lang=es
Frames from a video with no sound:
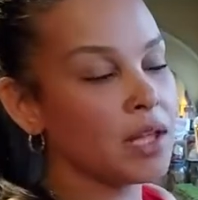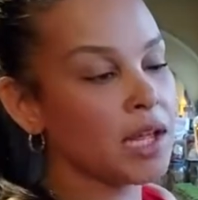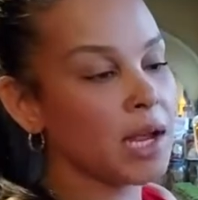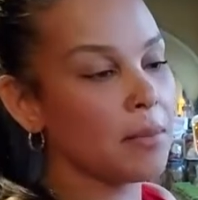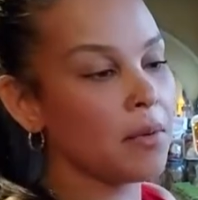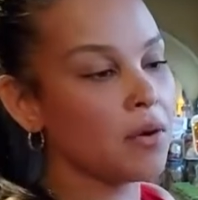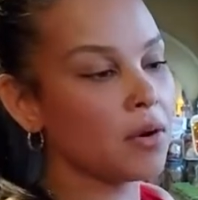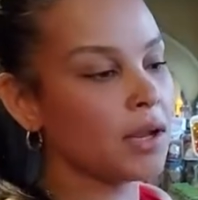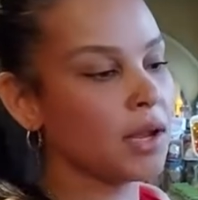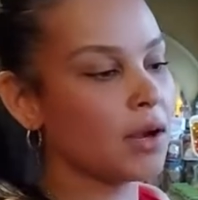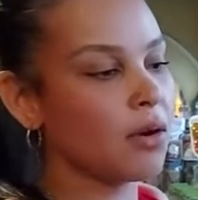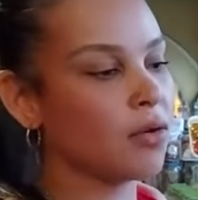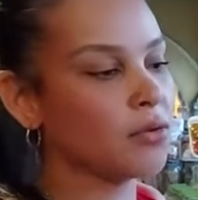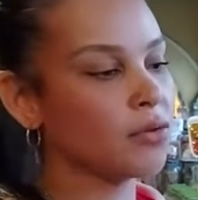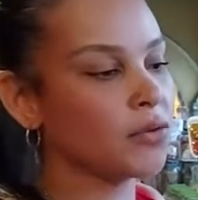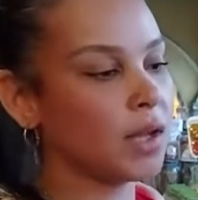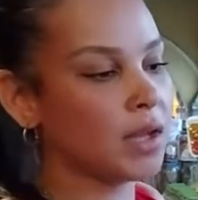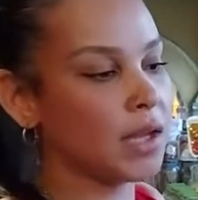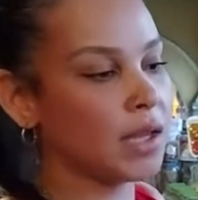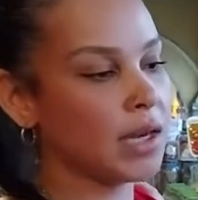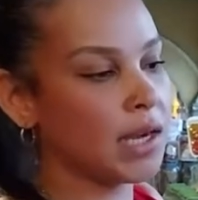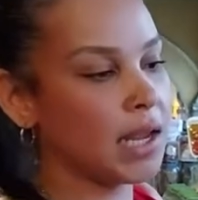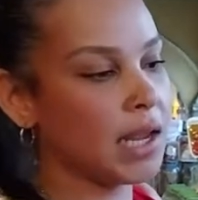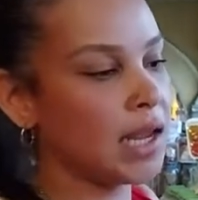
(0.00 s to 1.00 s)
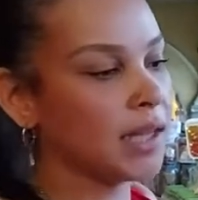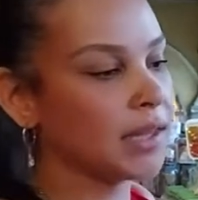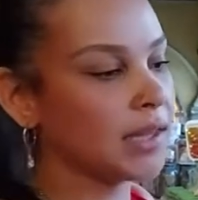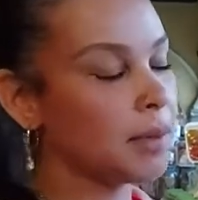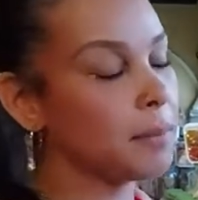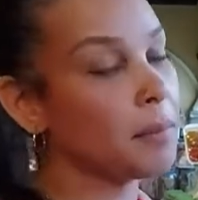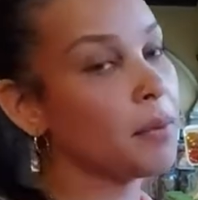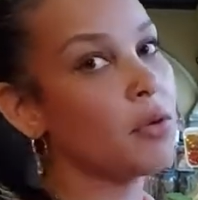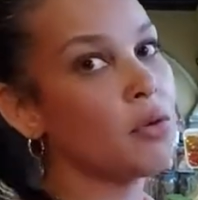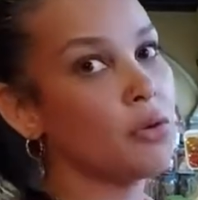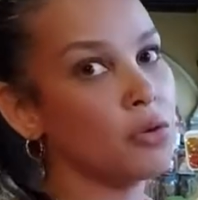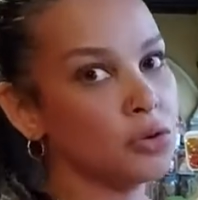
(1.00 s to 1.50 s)
digamos, que conseguir
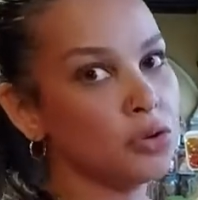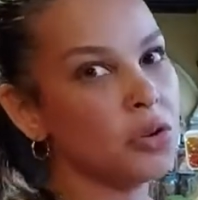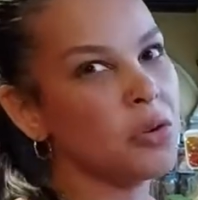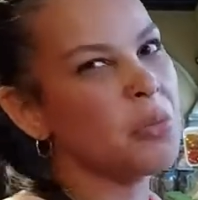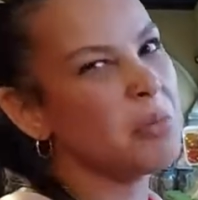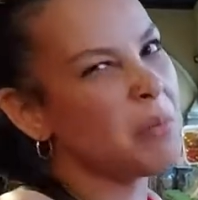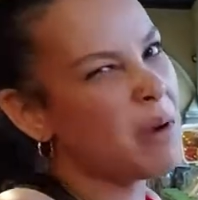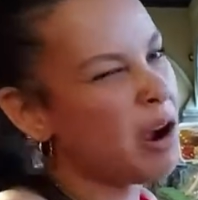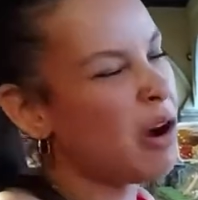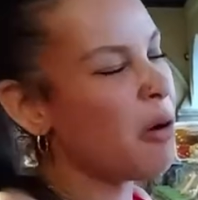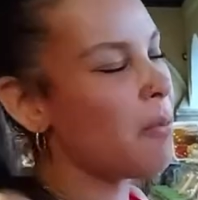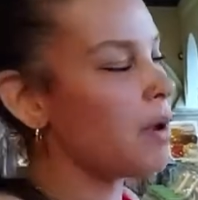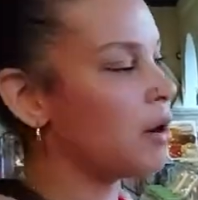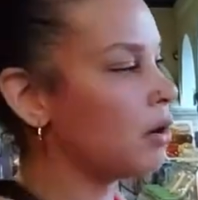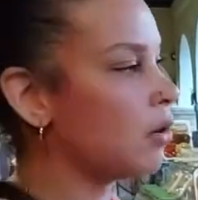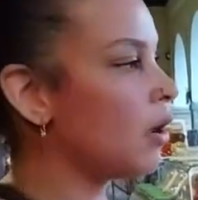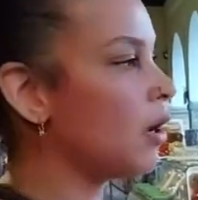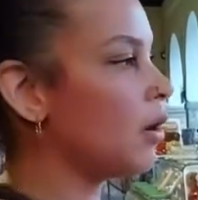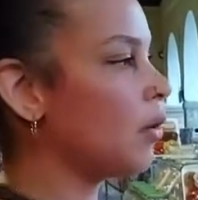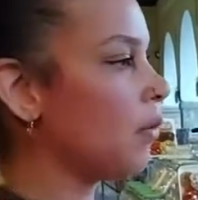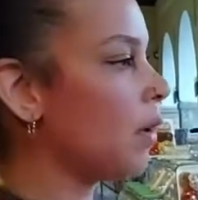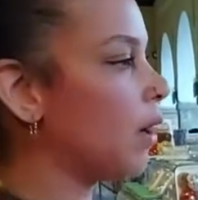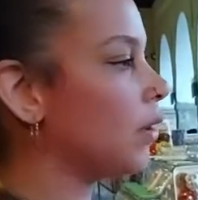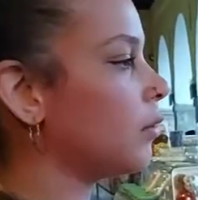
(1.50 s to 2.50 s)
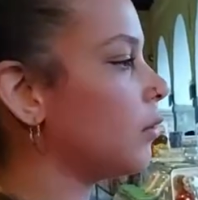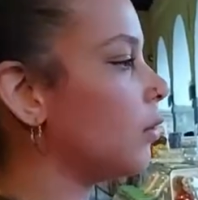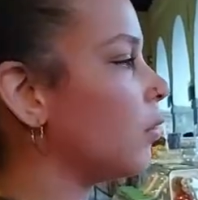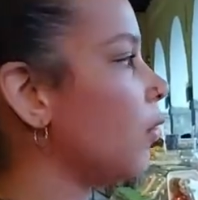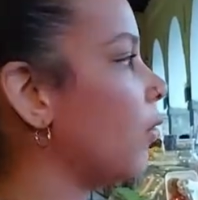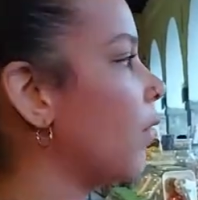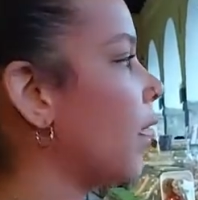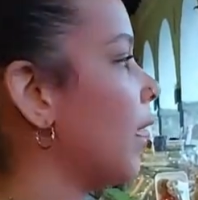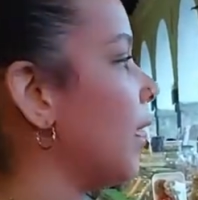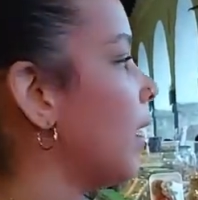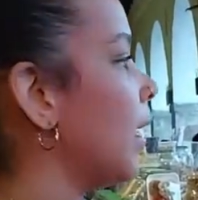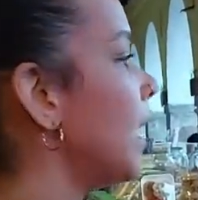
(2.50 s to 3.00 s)
este producto más o menos en 4
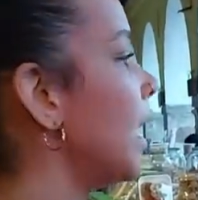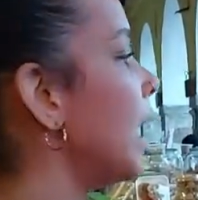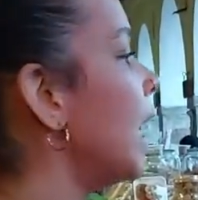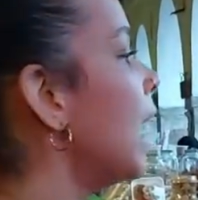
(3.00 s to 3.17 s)
dólares.